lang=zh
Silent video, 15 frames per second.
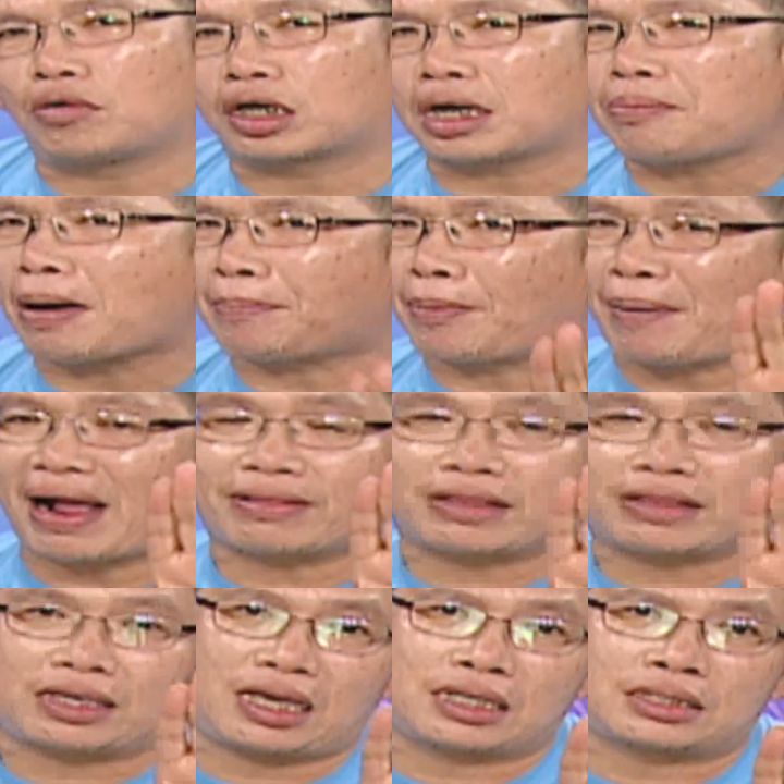我根本不
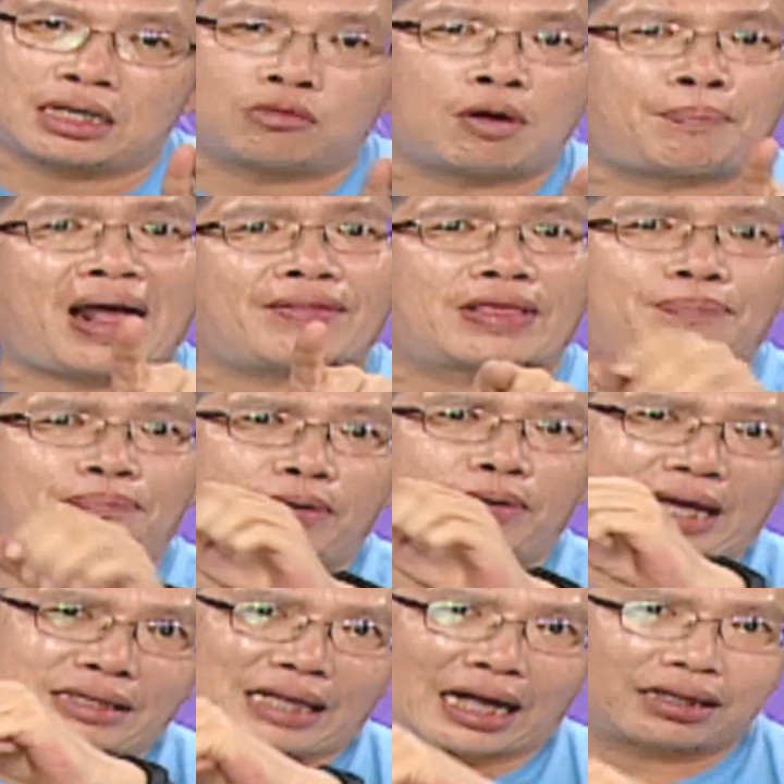怕你验证，我怕你不
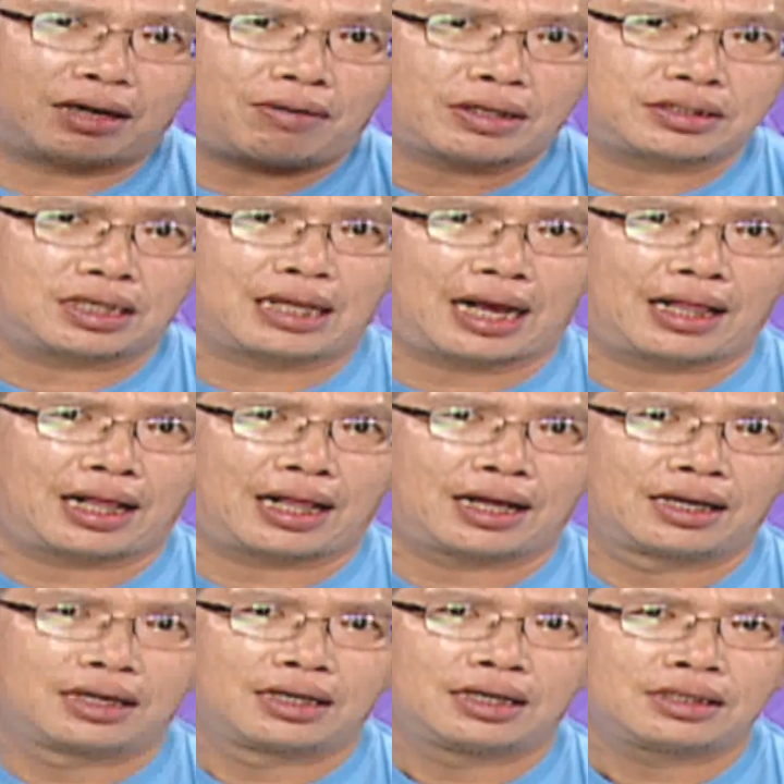敢打电话进来了。
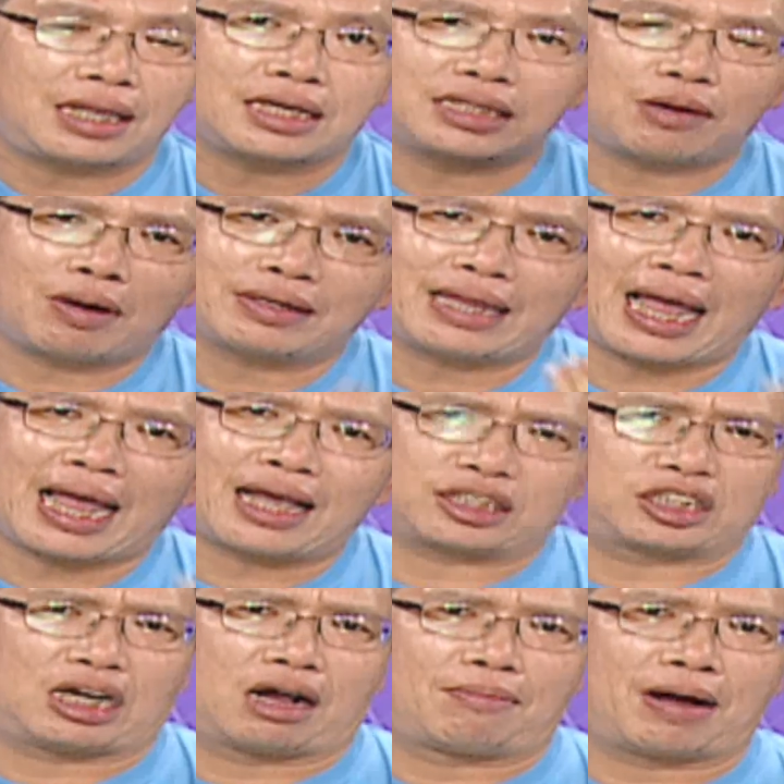大家玩大
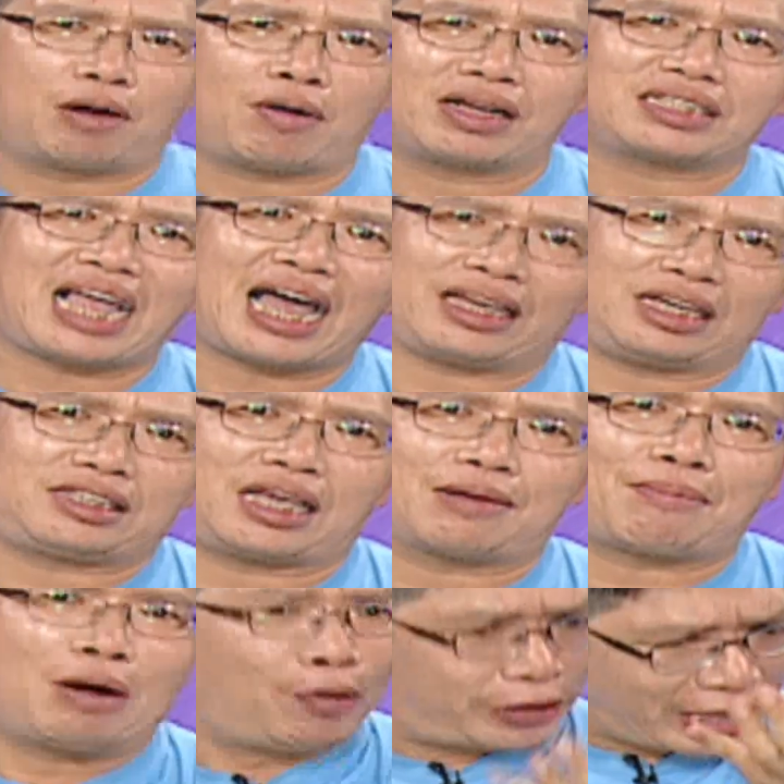小嘛，玩大一
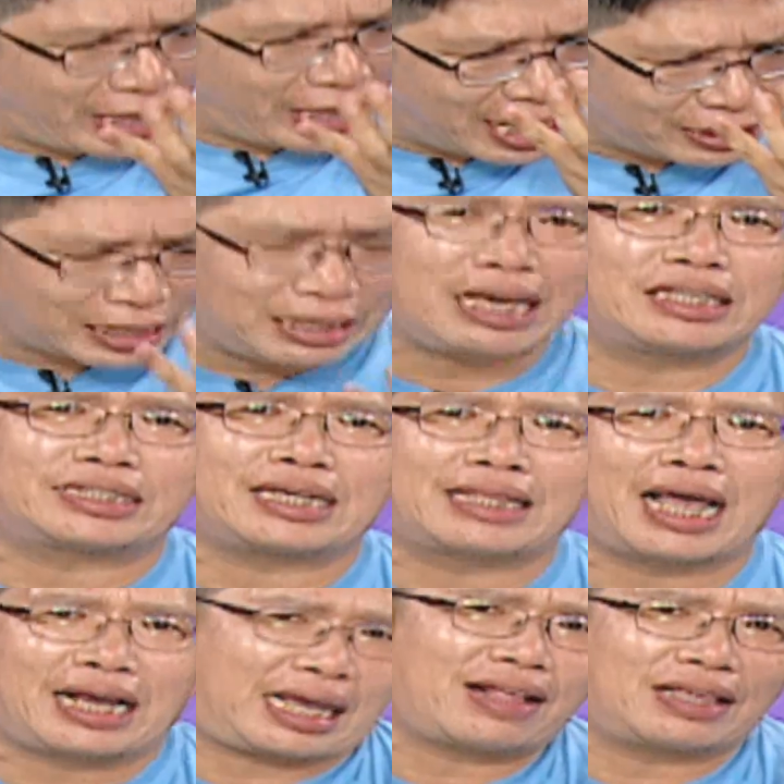点嘛。我让你验
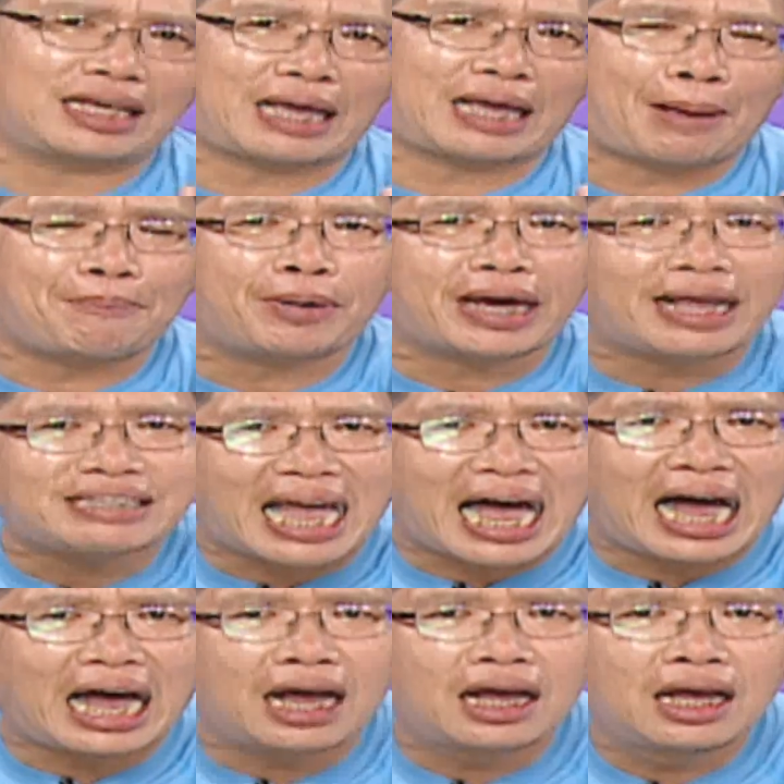证啊，看你敢不敢
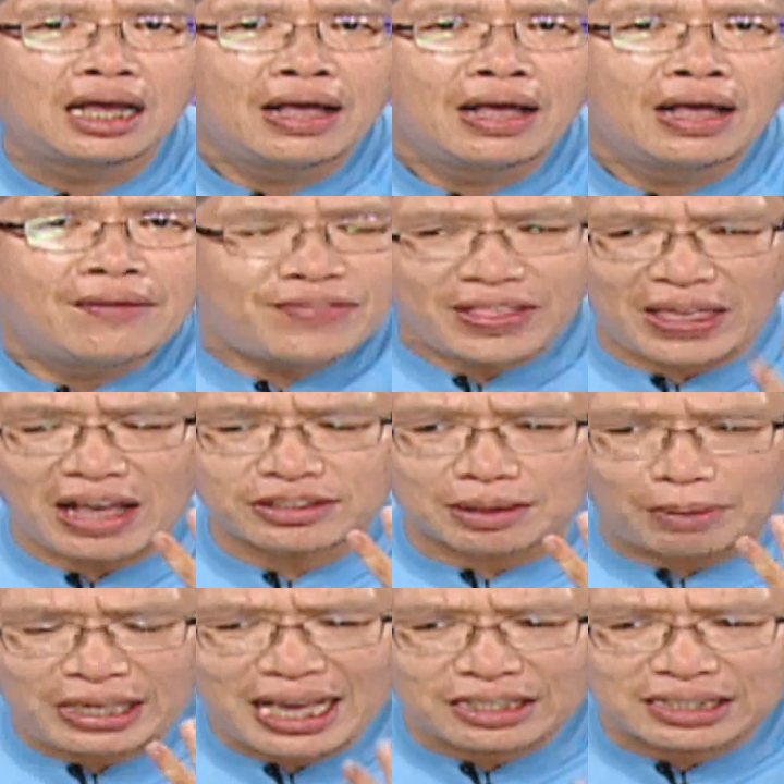打。那你要
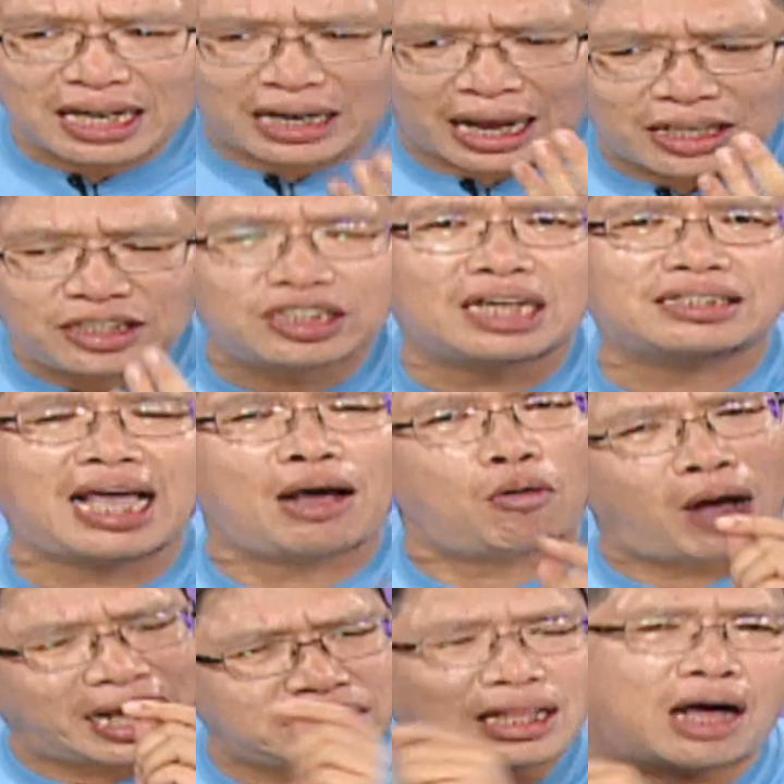怎么验证？很简单，
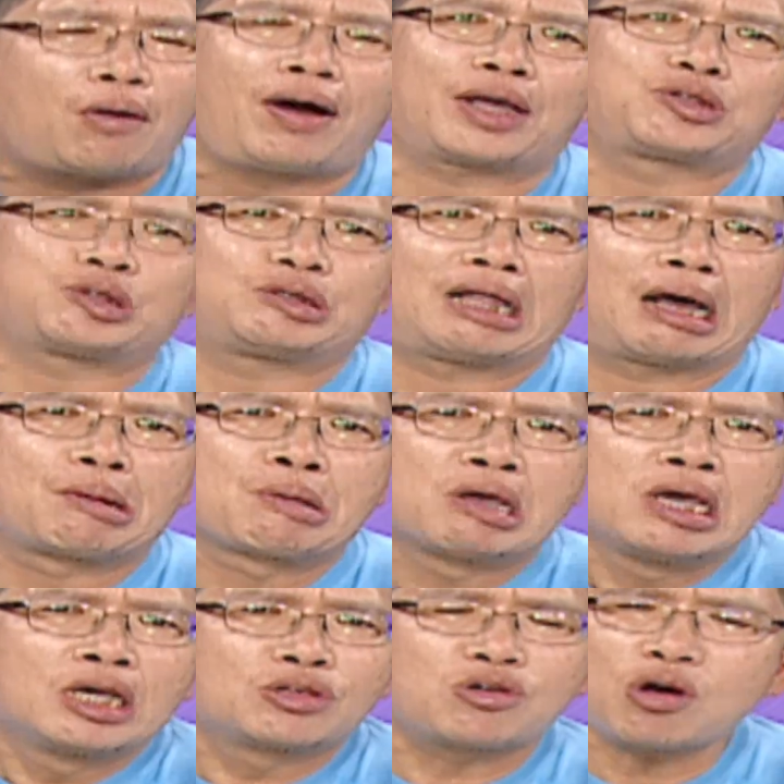我还是老坏句的。
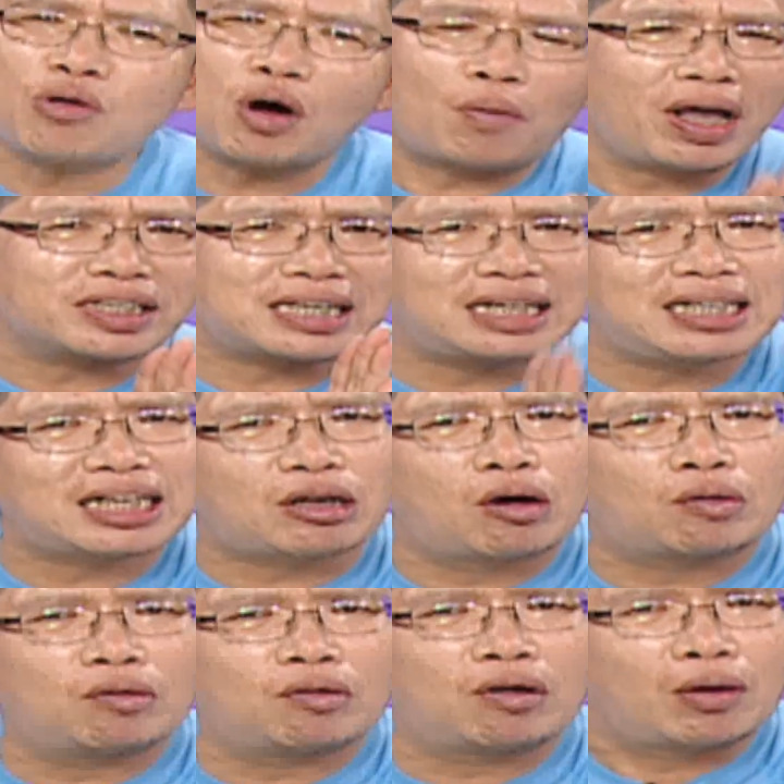如果我要参加
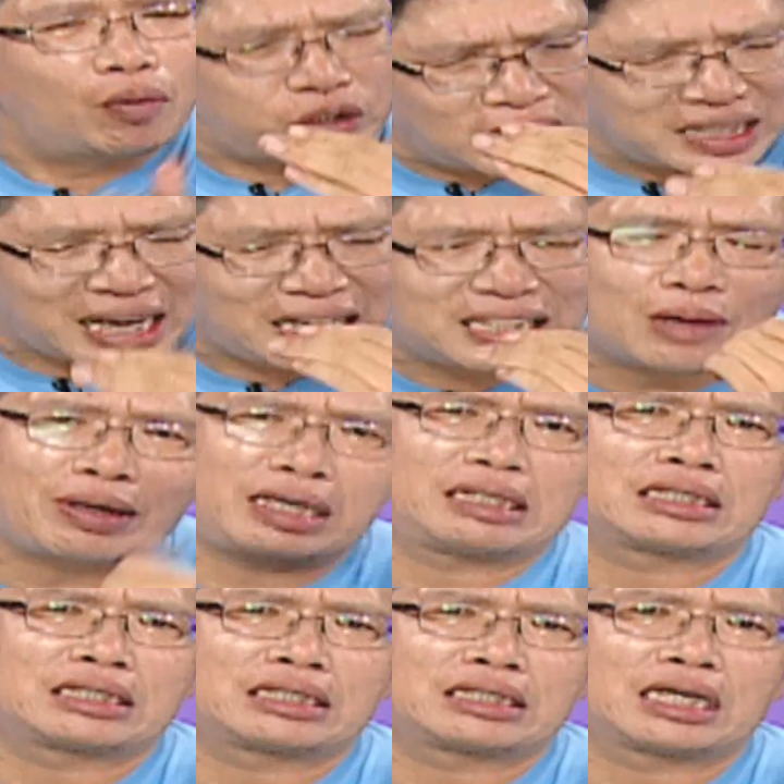投顾，我现在一定会
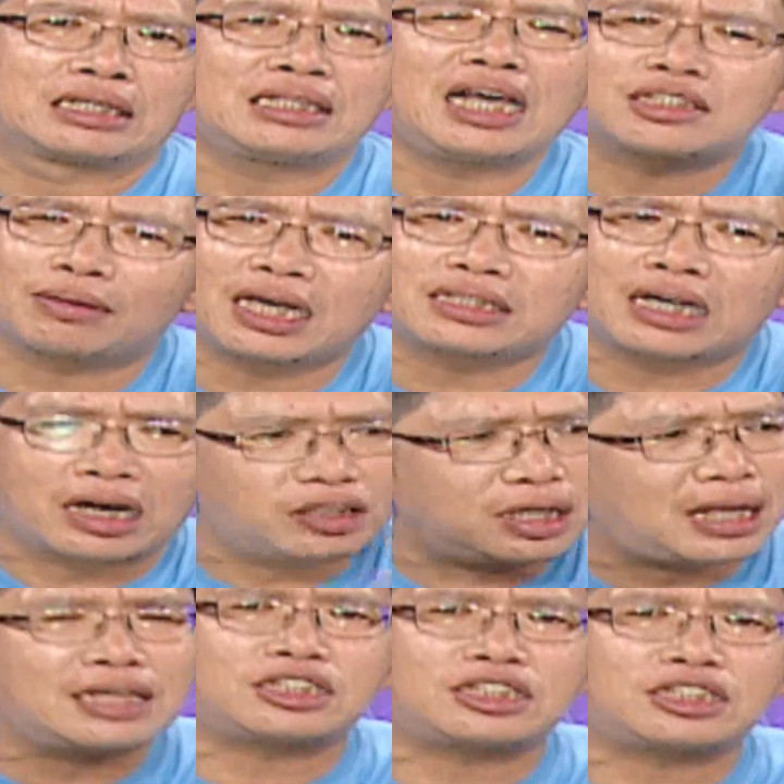验证。那怎么验证？
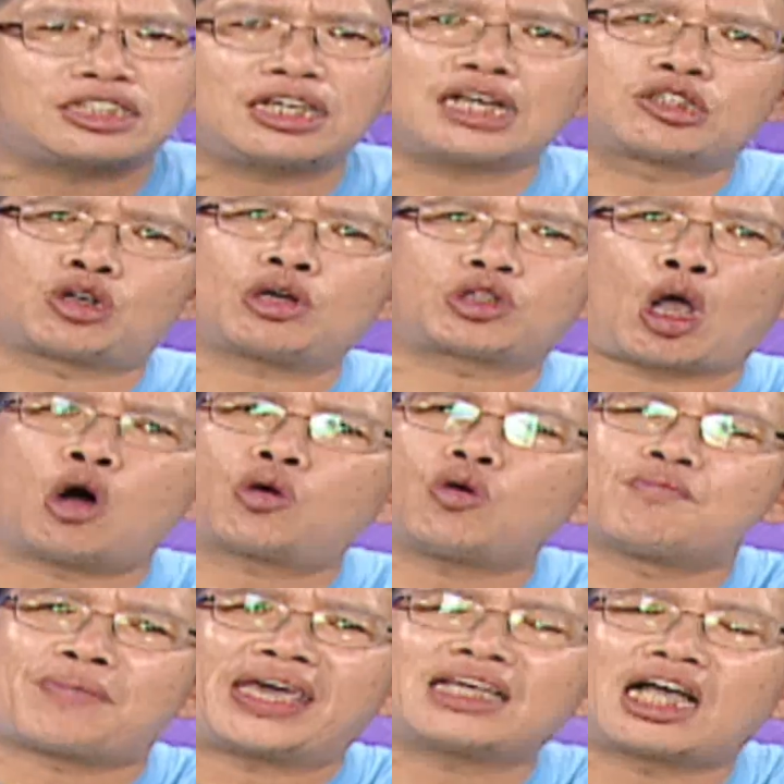很简单，现在全投
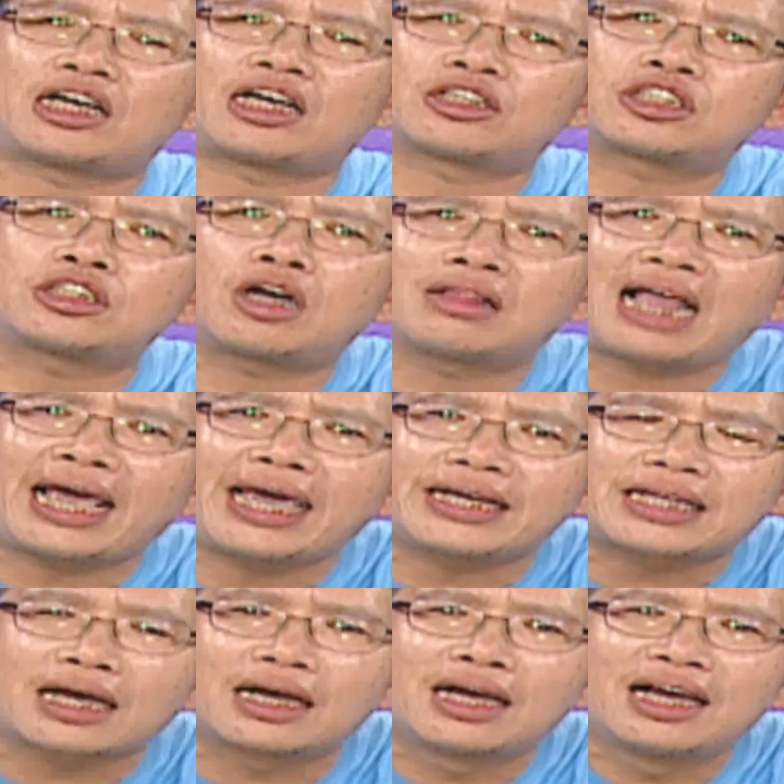顾每个老师都有拉 it。